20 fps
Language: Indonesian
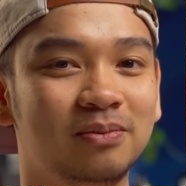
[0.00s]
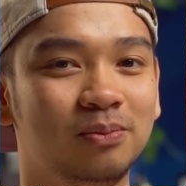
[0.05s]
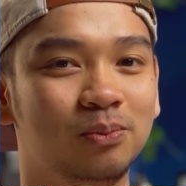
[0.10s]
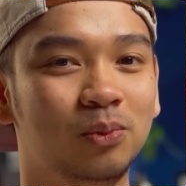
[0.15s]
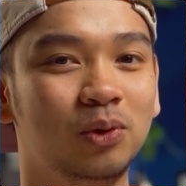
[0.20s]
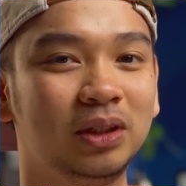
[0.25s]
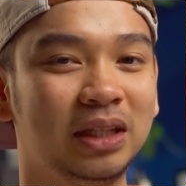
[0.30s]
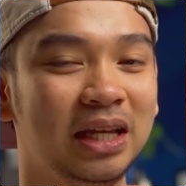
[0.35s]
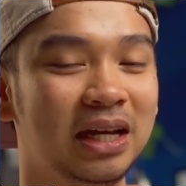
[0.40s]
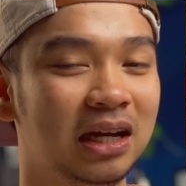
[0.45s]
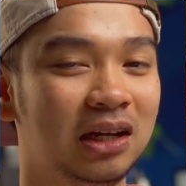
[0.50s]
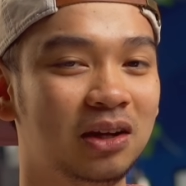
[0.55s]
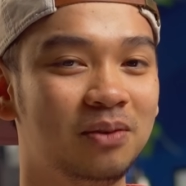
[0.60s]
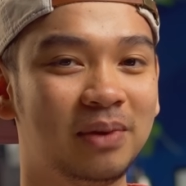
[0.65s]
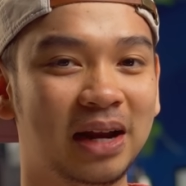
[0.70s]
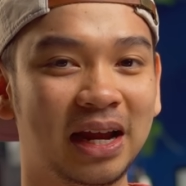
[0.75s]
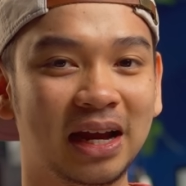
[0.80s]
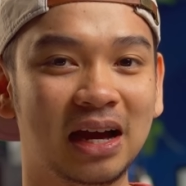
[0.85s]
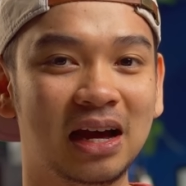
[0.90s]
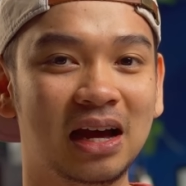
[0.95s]
Bukti kalau
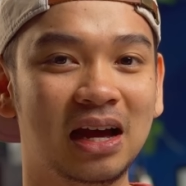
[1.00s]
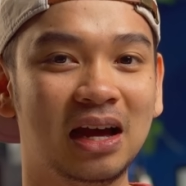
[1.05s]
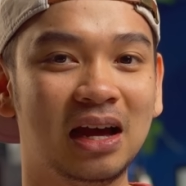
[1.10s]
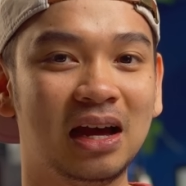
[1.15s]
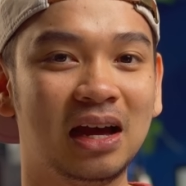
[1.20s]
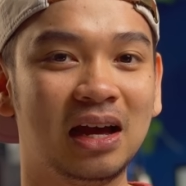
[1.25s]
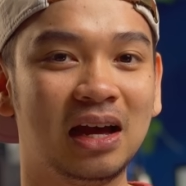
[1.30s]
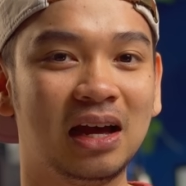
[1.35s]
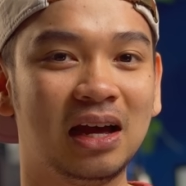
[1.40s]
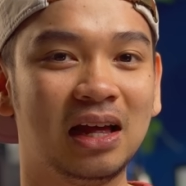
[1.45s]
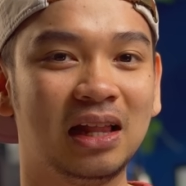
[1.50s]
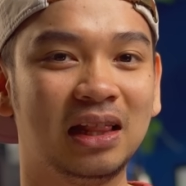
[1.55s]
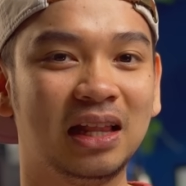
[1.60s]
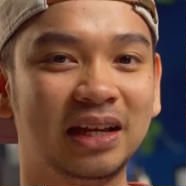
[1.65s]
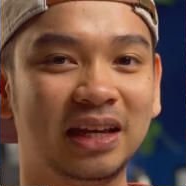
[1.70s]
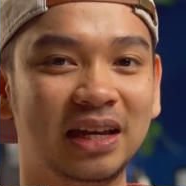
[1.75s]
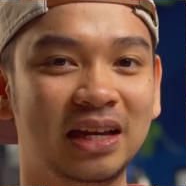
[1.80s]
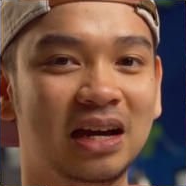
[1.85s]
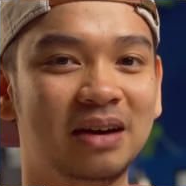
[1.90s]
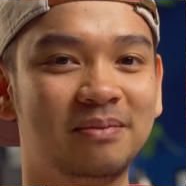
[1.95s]
mereka
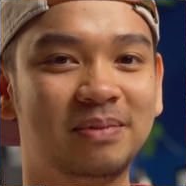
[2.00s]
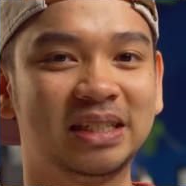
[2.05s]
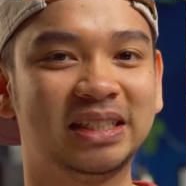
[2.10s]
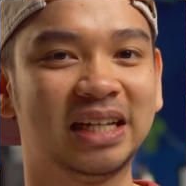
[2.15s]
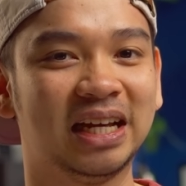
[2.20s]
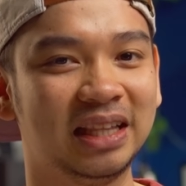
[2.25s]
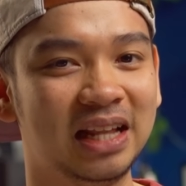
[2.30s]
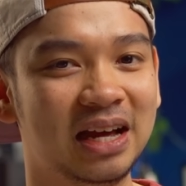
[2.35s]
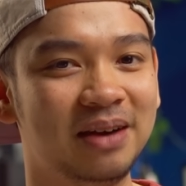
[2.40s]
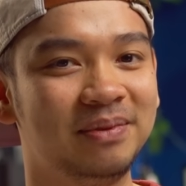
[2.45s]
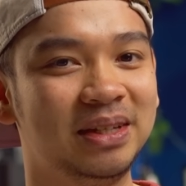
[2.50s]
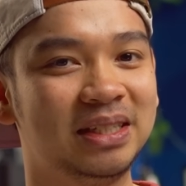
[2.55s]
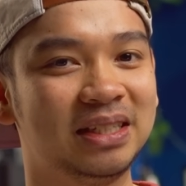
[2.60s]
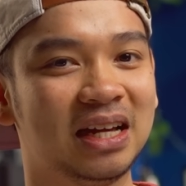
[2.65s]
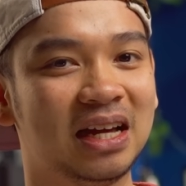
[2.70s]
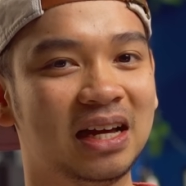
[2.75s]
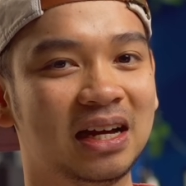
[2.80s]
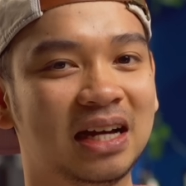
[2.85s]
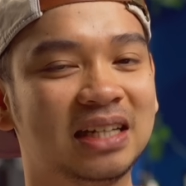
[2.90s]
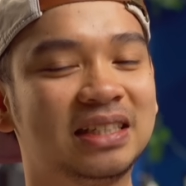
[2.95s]
lagi nggak bercanda
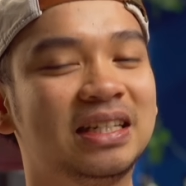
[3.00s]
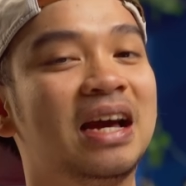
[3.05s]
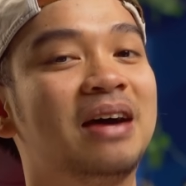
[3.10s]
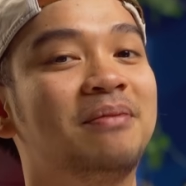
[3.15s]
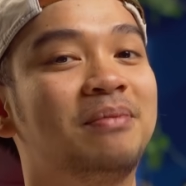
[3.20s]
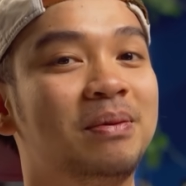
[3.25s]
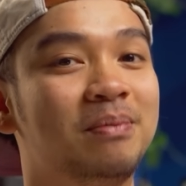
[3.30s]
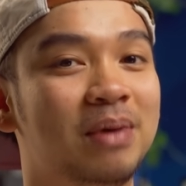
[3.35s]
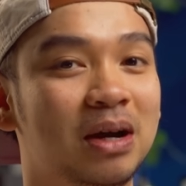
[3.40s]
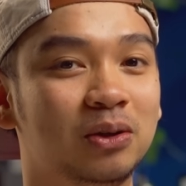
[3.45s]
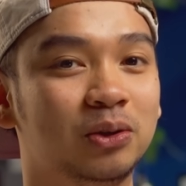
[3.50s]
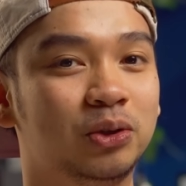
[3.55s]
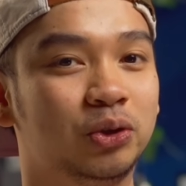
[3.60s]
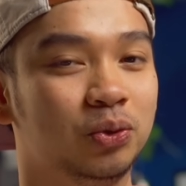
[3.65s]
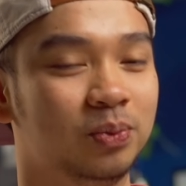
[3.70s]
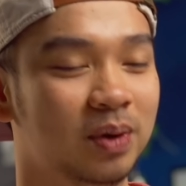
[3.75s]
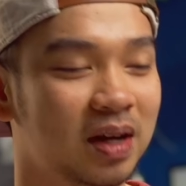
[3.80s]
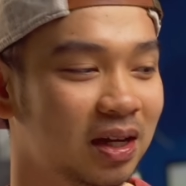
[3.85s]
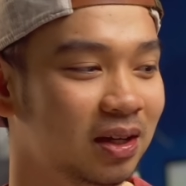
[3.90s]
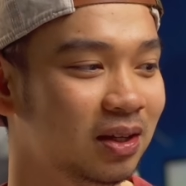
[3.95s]
bisa kasih HP bagus.
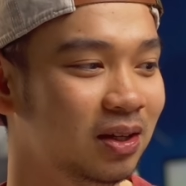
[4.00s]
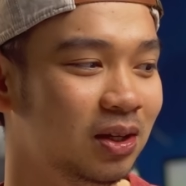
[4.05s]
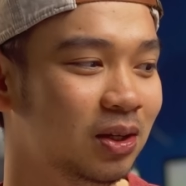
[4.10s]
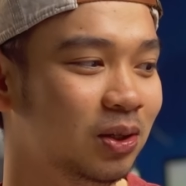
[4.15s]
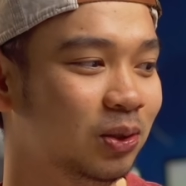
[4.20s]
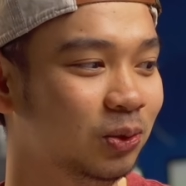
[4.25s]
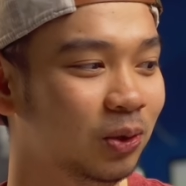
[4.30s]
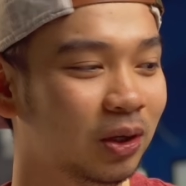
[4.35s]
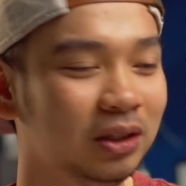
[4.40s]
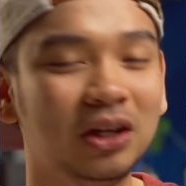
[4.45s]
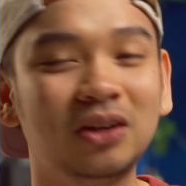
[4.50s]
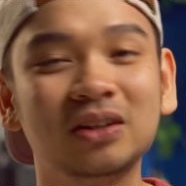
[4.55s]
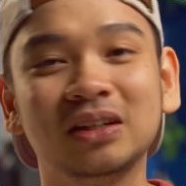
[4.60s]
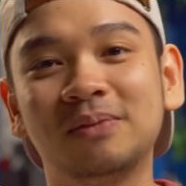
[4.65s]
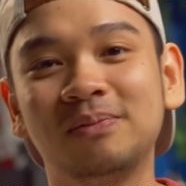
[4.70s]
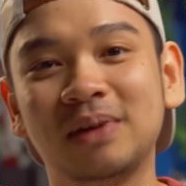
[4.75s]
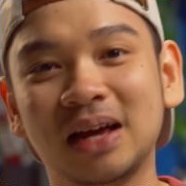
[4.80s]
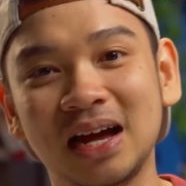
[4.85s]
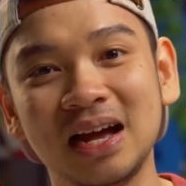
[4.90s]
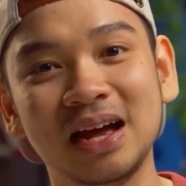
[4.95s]
Cuma dua tahun
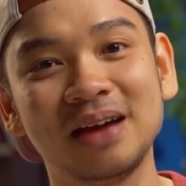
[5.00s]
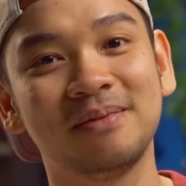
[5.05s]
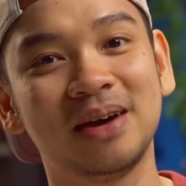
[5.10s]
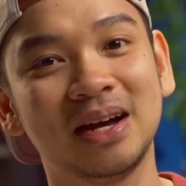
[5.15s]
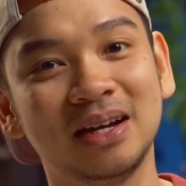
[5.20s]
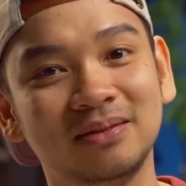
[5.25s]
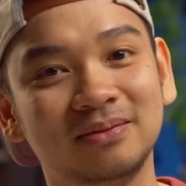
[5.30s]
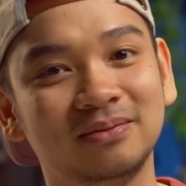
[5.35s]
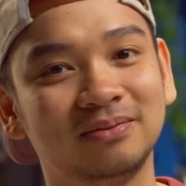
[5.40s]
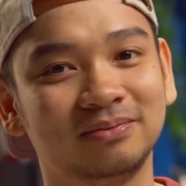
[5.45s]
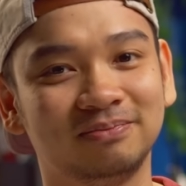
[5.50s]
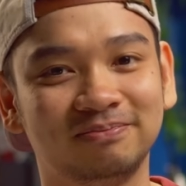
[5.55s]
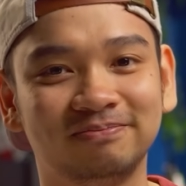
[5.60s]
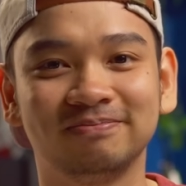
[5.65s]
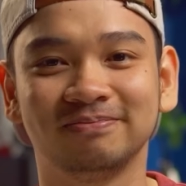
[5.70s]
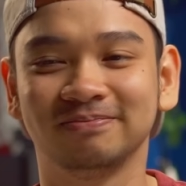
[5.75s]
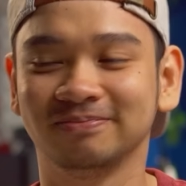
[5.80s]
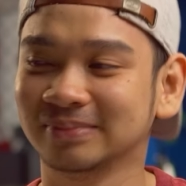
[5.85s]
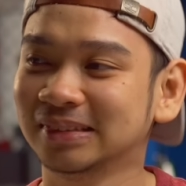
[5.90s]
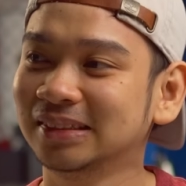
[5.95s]
ke belakang emang
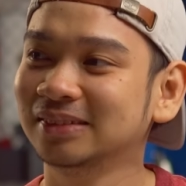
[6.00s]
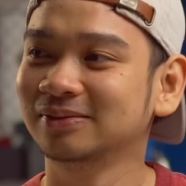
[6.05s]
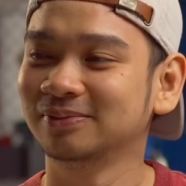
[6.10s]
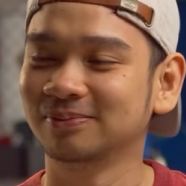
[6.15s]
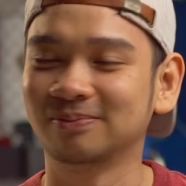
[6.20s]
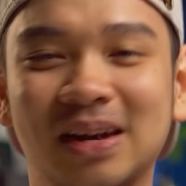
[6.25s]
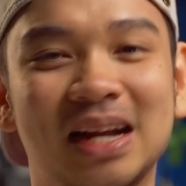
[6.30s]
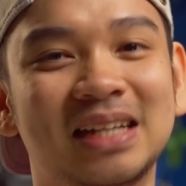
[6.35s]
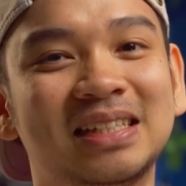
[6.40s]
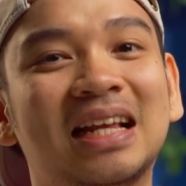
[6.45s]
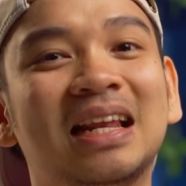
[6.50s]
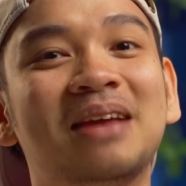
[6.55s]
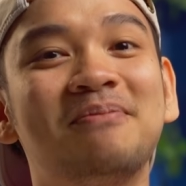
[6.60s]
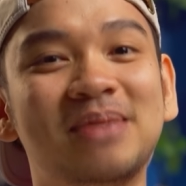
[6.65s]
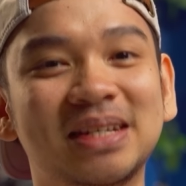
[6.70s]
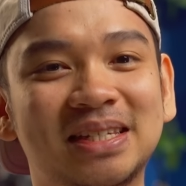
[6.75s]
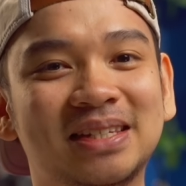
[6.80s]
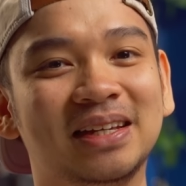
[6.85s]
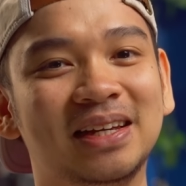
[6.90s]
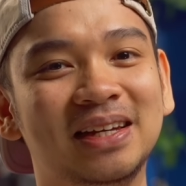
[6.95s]
berasa
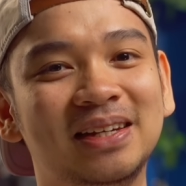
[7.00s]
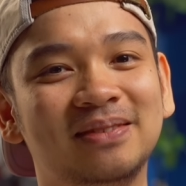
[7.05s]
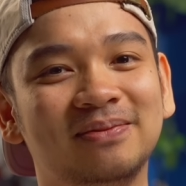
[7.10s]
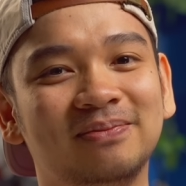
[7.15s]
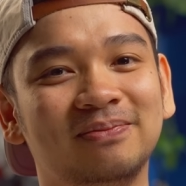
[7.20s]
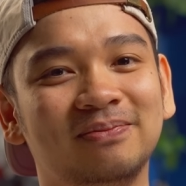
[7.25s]
lemes sih.